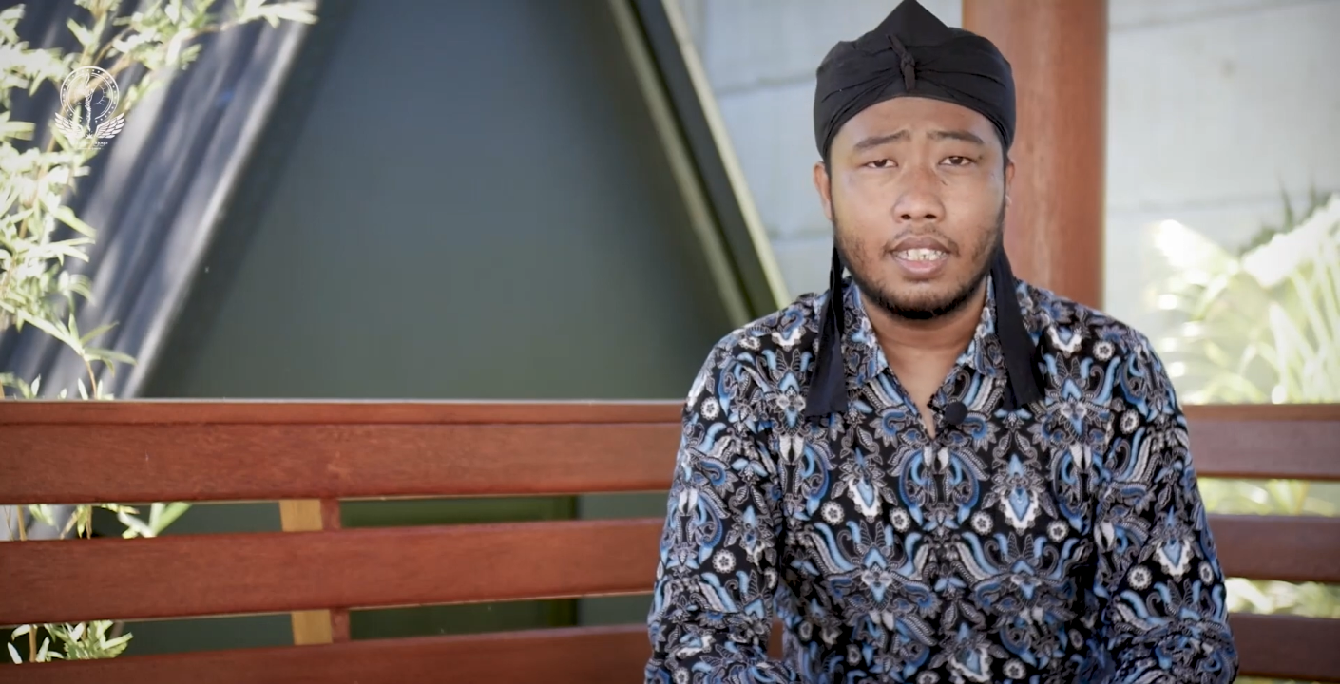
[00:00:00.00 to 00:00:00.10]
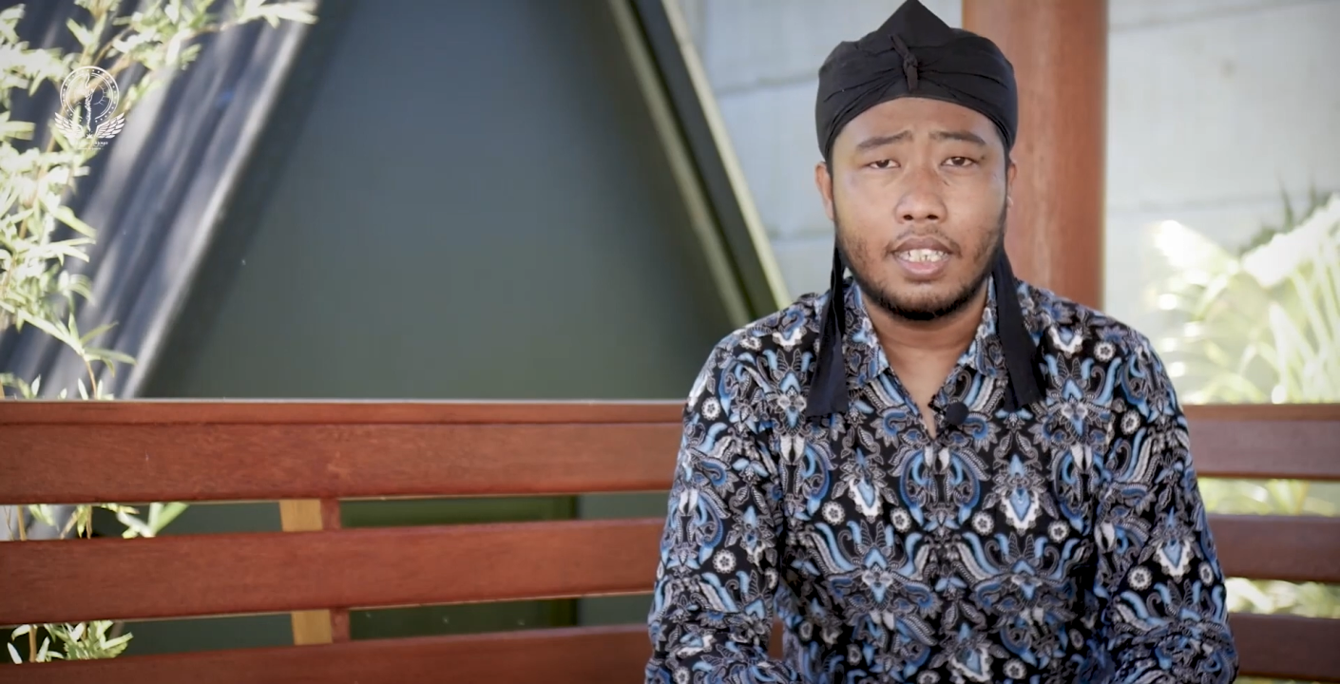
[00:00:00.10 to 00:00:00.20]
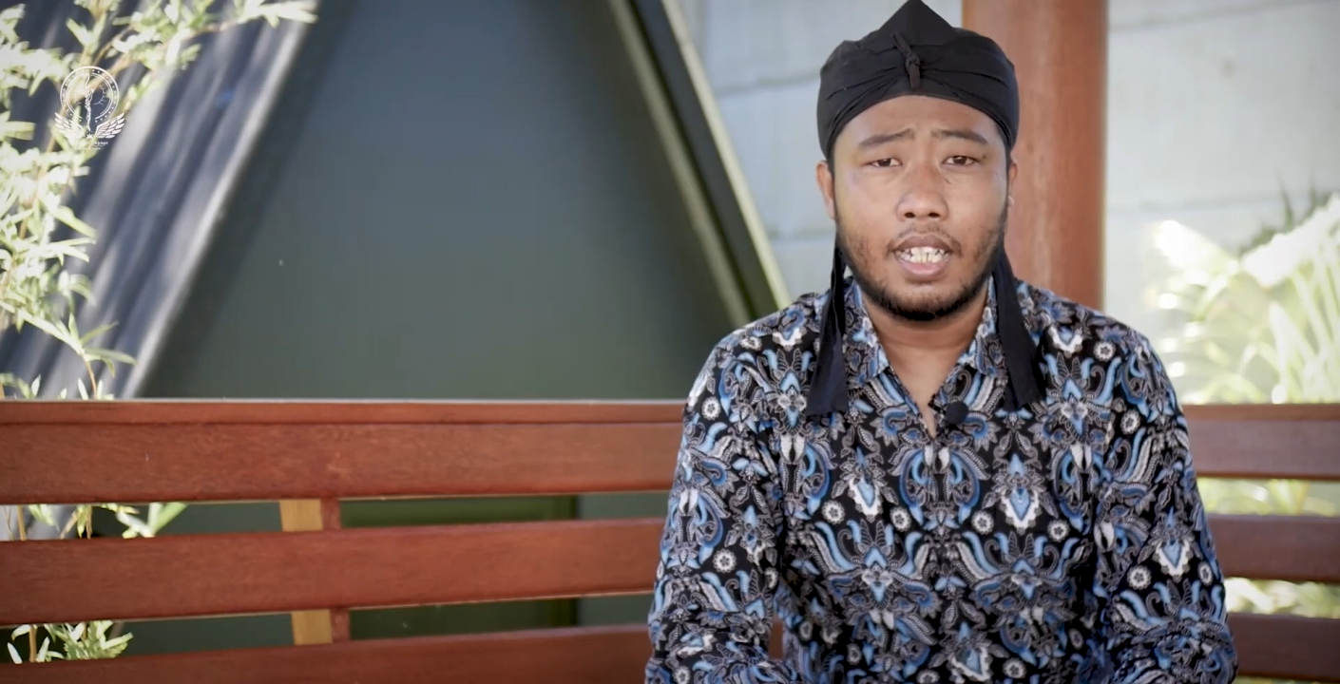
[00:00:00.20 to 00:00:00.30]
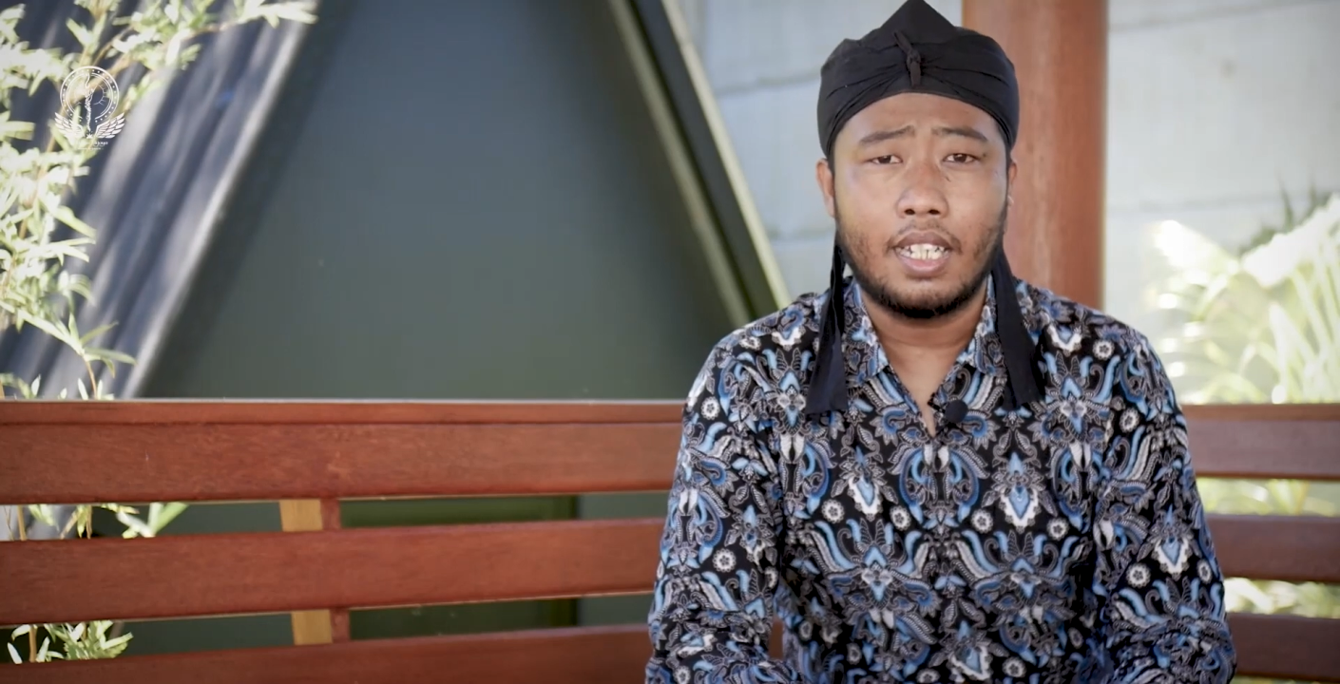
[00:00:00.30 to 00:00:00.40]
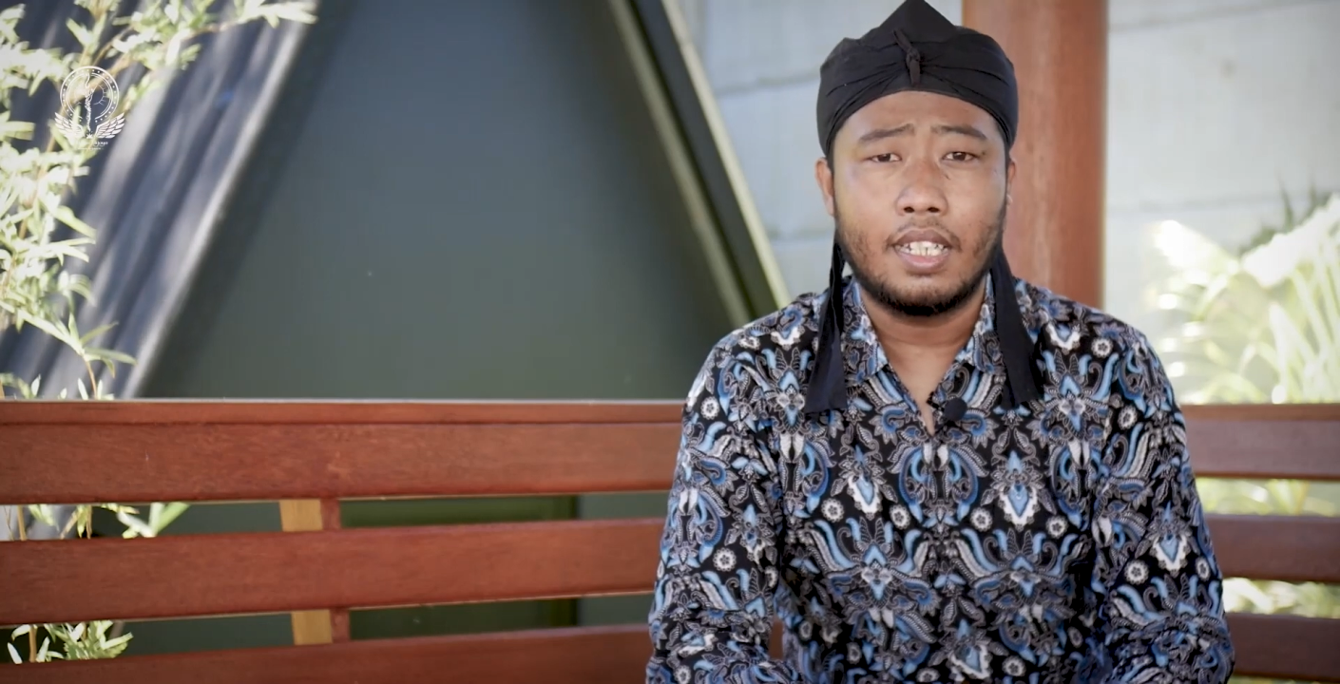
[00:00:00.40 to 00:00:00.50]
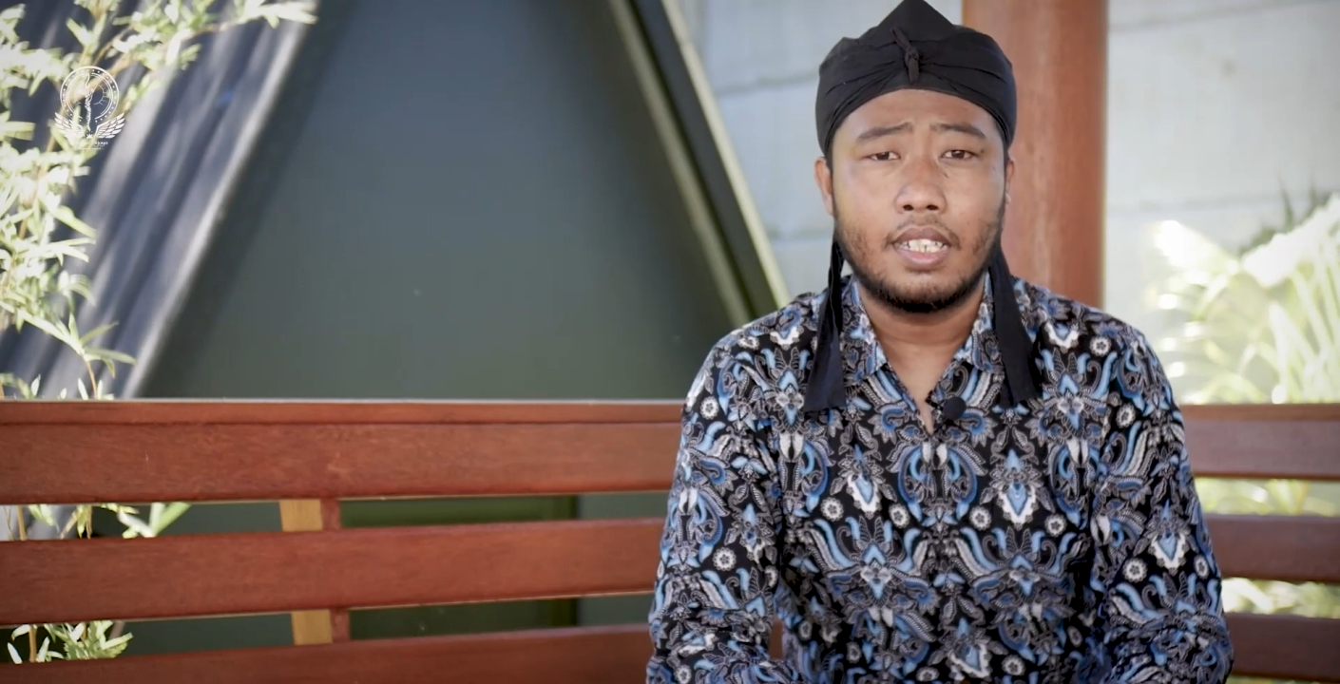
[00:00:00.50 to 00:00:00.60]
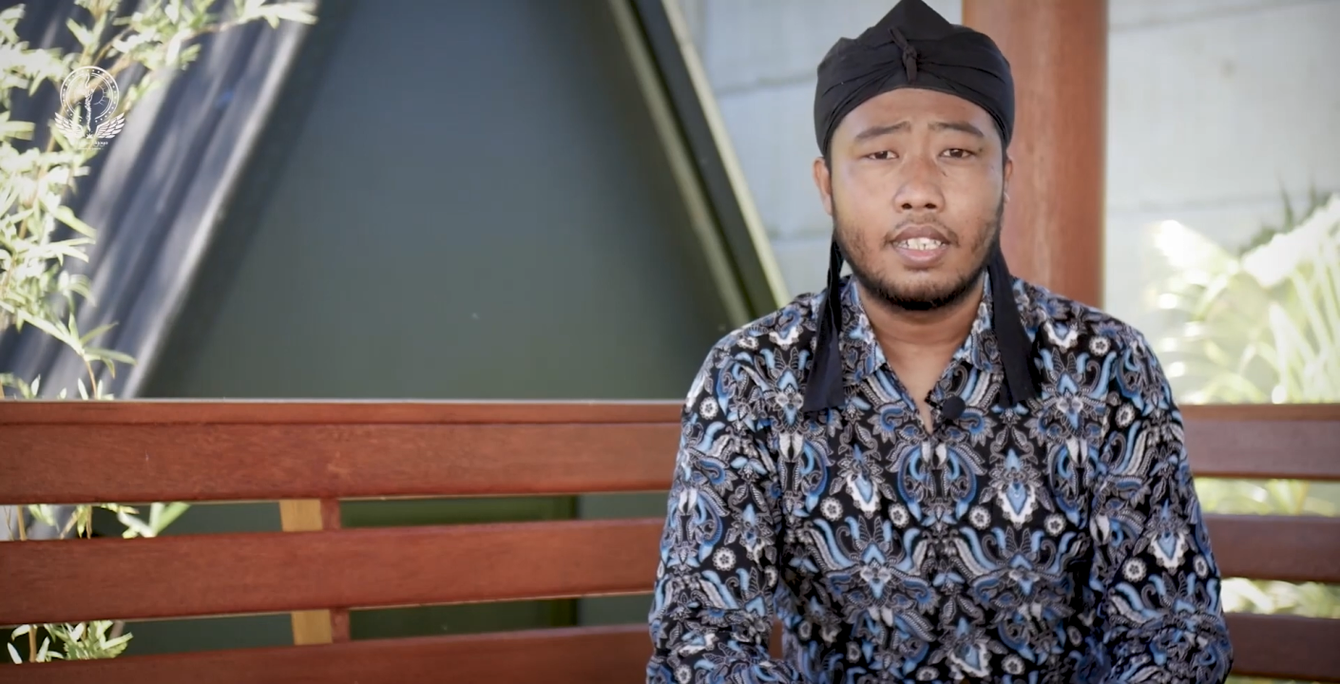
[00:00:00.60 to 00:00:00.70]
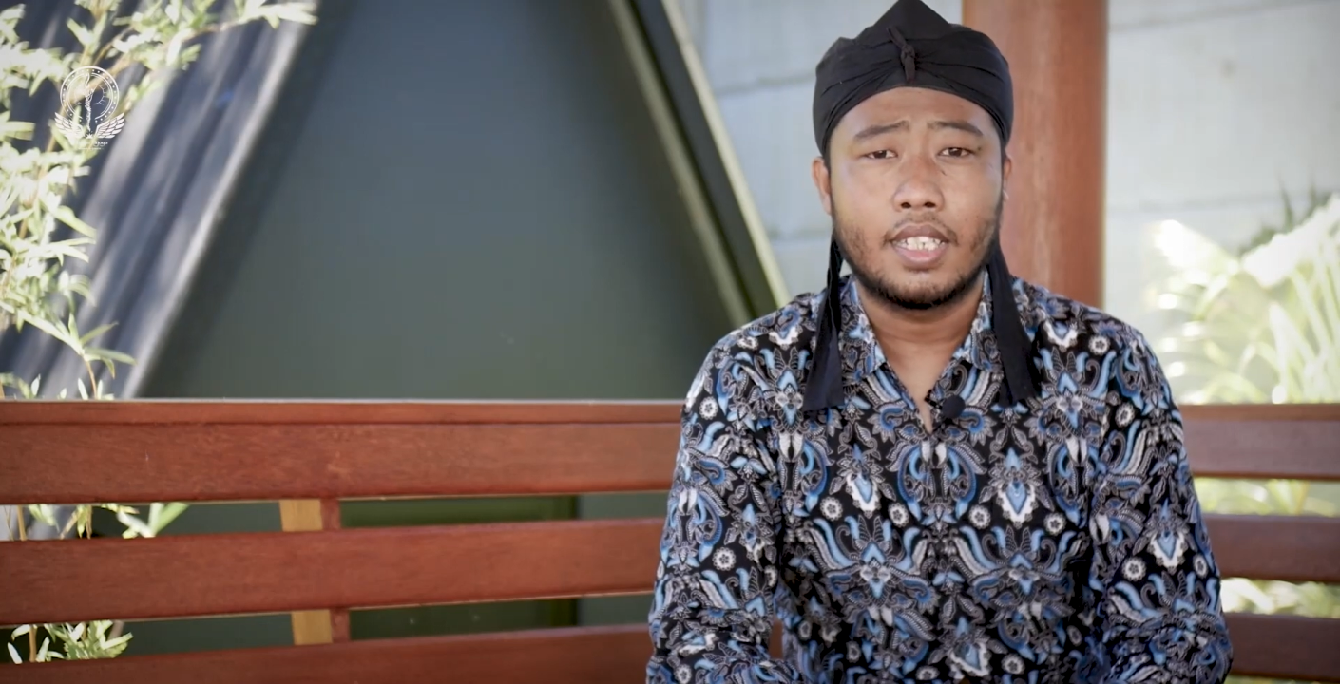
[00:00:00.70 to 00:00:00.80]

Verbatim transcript: ketika